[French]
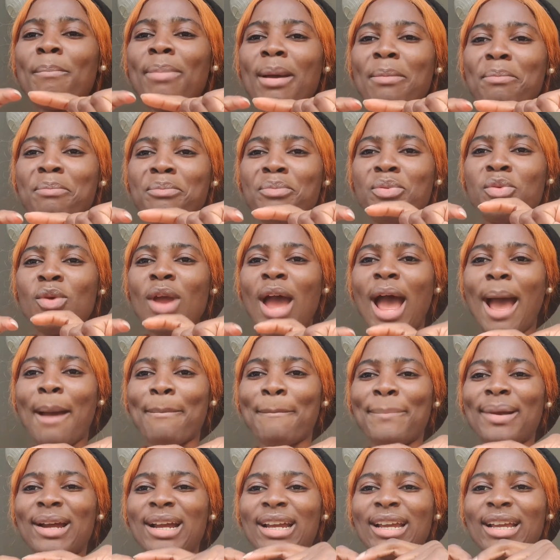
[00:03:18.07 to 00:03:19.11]
pas pu
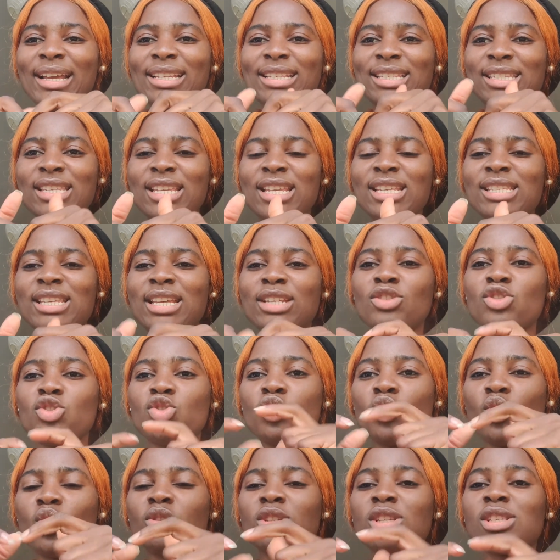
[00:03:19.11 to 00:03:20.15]
apprécier cette
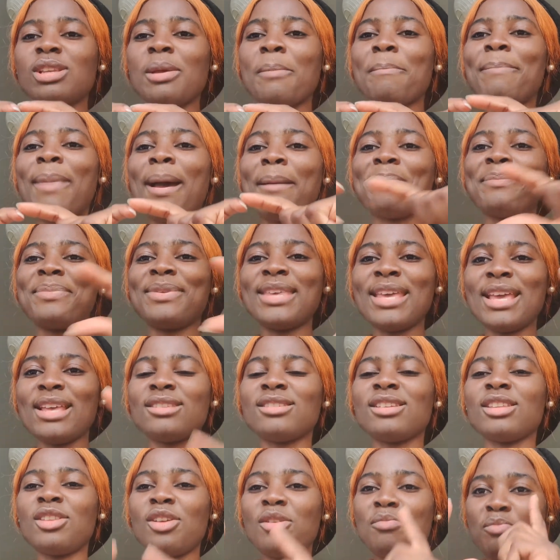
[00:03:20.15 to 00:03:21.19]
chose, ce papier.
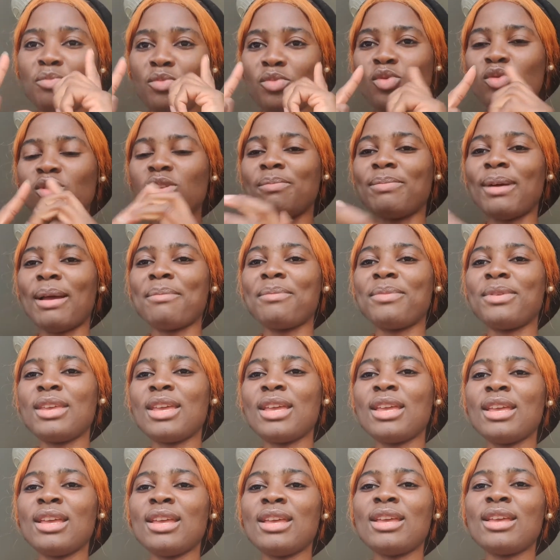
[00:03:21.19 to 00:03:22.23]
C'est un bout de
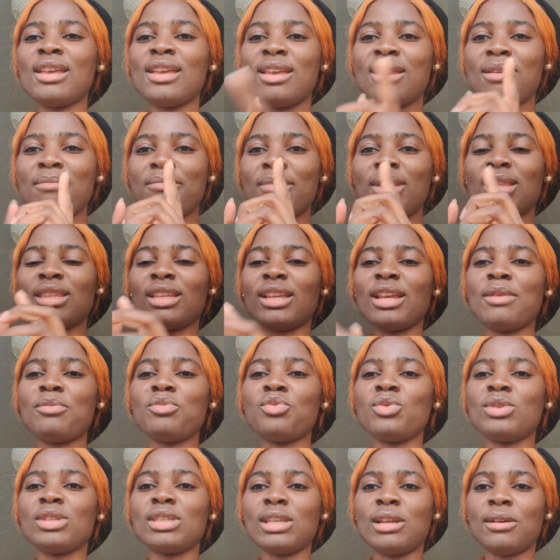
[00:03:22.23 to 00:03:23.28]
papier, mais très
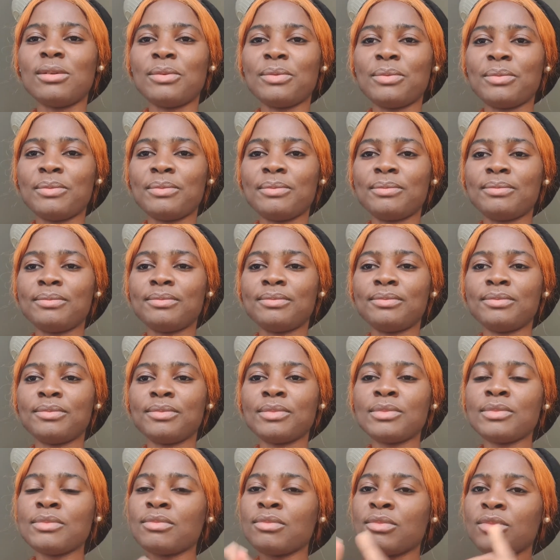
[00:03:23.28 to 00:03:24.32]
puissant.
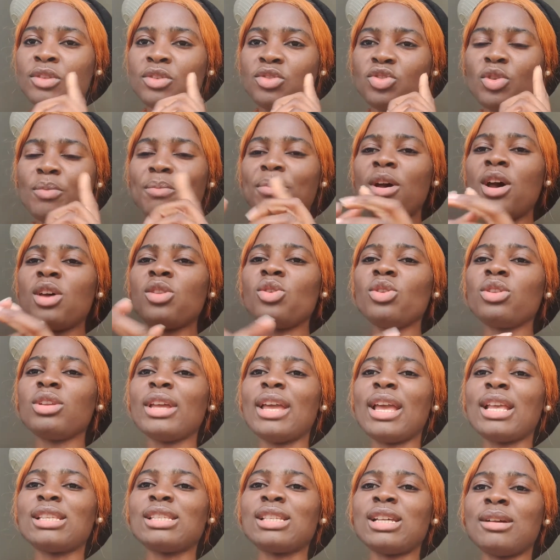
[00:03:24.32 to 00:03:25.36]
Je prends un autre
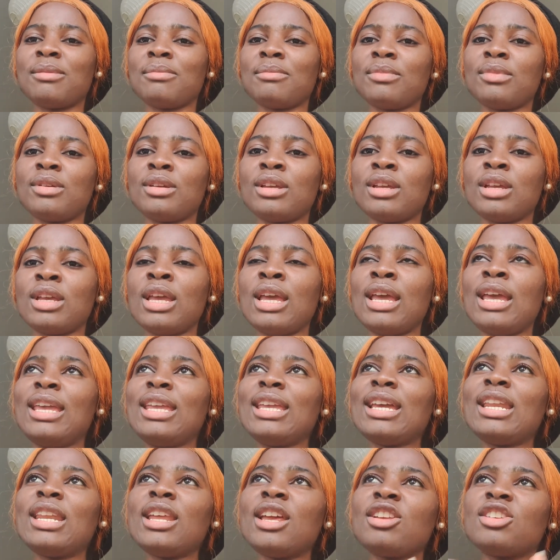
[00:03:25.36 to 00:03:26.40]
exemple.
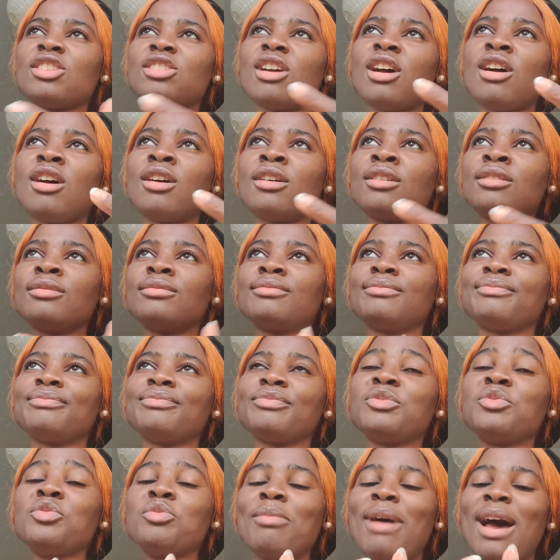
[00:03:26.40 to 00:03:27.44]
Il y a des gens,
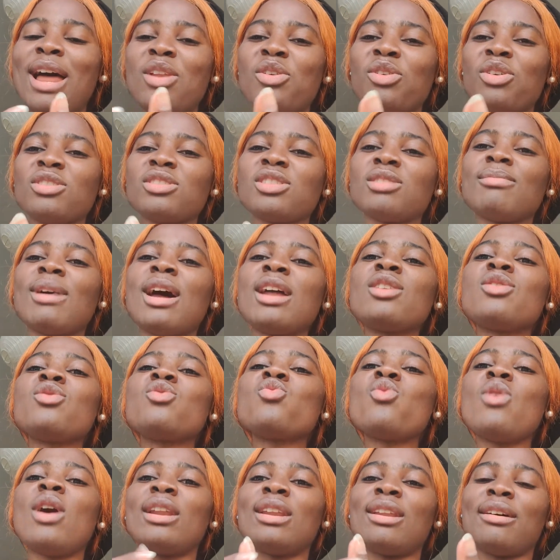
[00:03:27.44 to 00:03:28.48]
malheureusement,
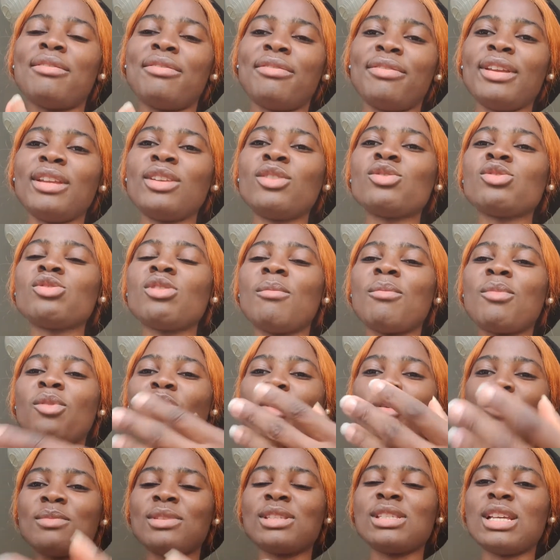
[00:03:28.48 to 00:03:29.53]
nous en Afrique, nous sommes
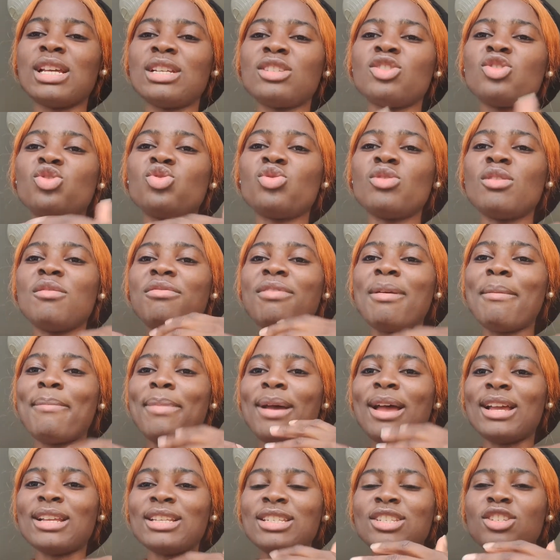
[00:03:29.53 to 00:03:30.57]
comme ça. Je suis fait
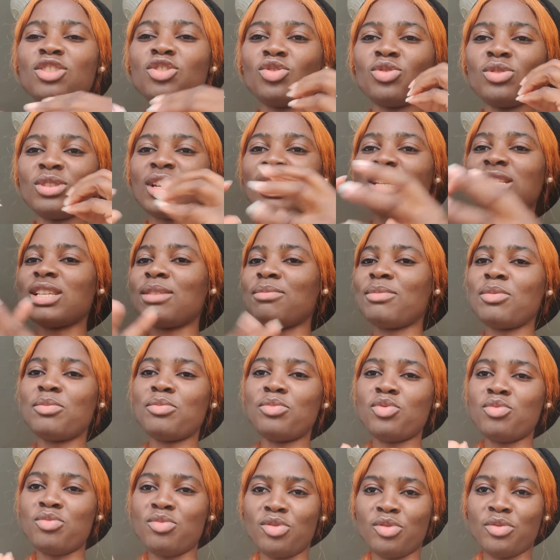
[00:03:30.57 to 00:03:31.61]
partie jusqu'à ce même
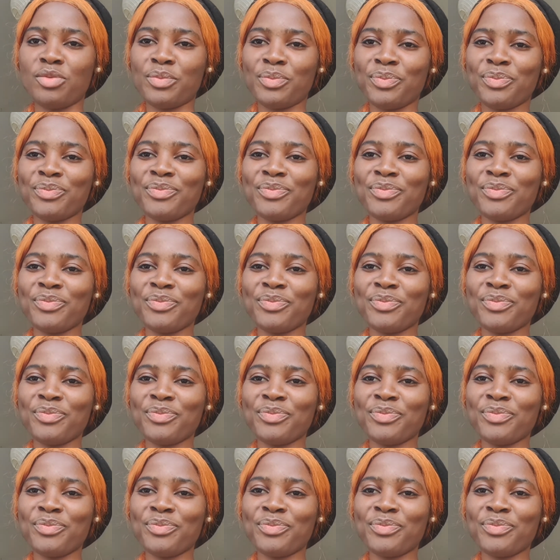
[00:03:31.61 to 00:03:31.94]
plus bon.